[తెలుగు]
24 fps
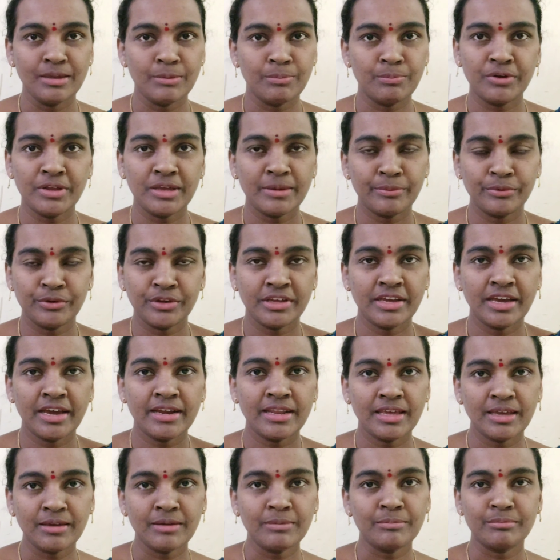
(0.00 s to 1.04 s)
ఇప్పుడే
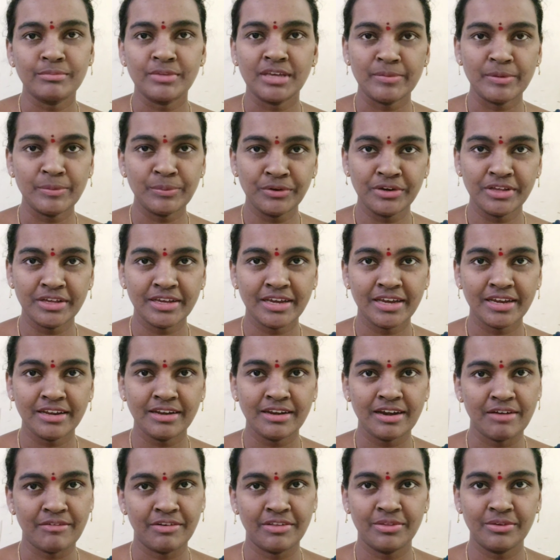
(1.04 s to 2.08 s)
పుట్టగానే బేబీ
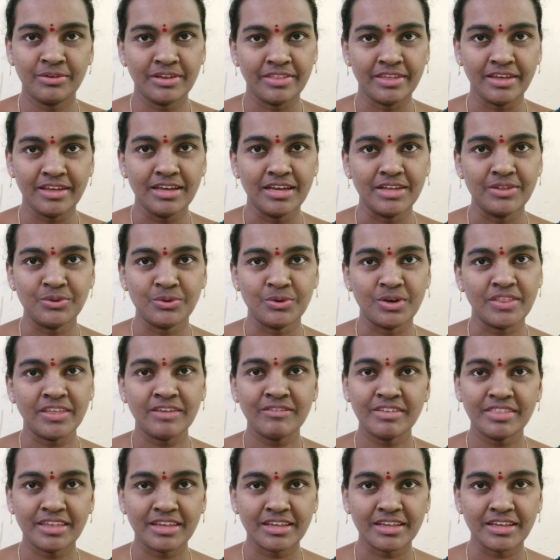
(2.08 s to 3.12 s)
పుట్టగానే నడవదు కదా సో
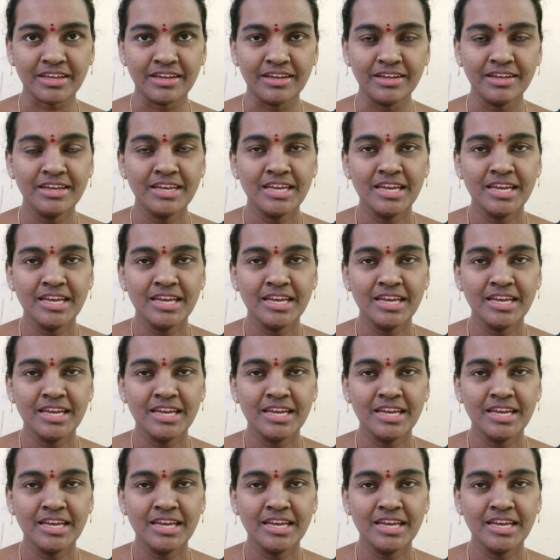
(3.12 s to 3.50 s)
అదే విధంగా